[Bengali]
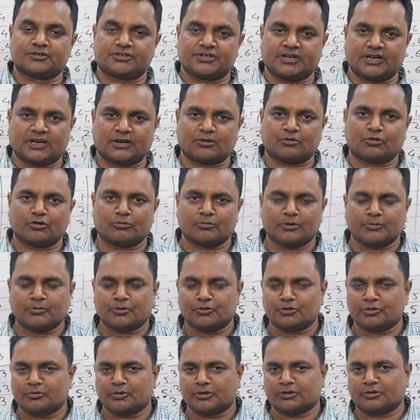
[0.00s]
শেয়ার করবা
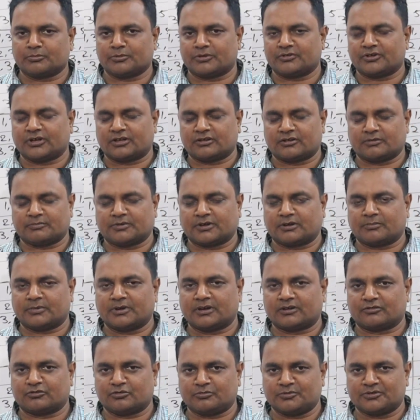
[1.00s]
বন্ধুবান্ধবরা জানতে পারবে
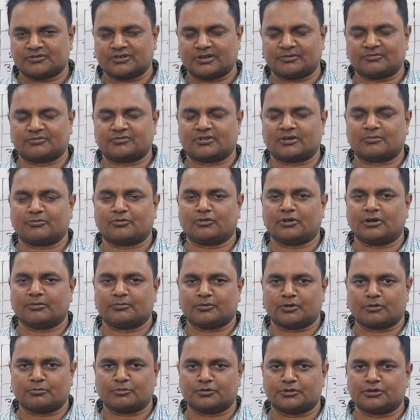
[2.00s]
আর তুমি সাবস্ক্রাইব করলে
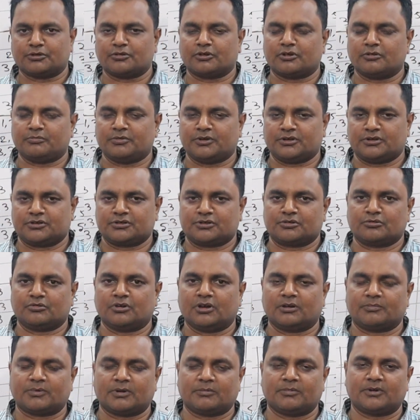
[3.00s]
পরবর্তী
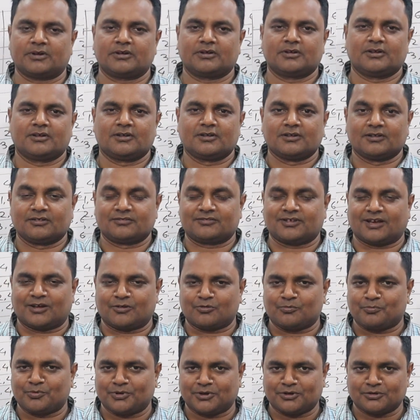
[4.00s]
নোটিফিকেশনগুলো পাবা
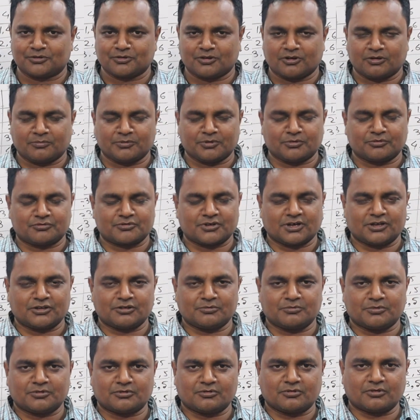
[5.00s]
সারও উপকৃত হবে উৎসাহিত
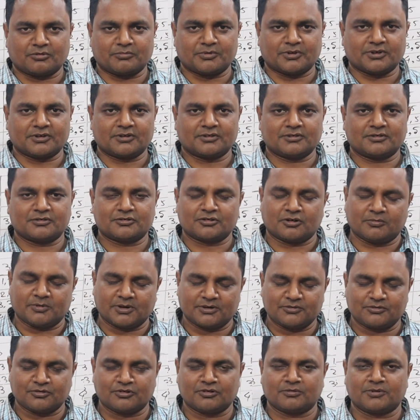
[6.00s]
বোধ করবে
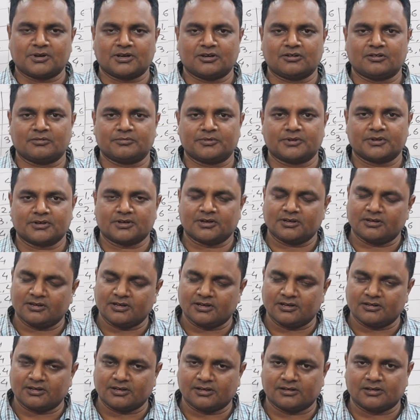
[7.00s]
সবার জন্য ভালো হবে
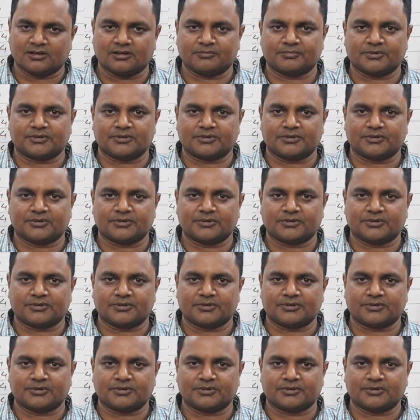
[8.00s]
আল্লাহ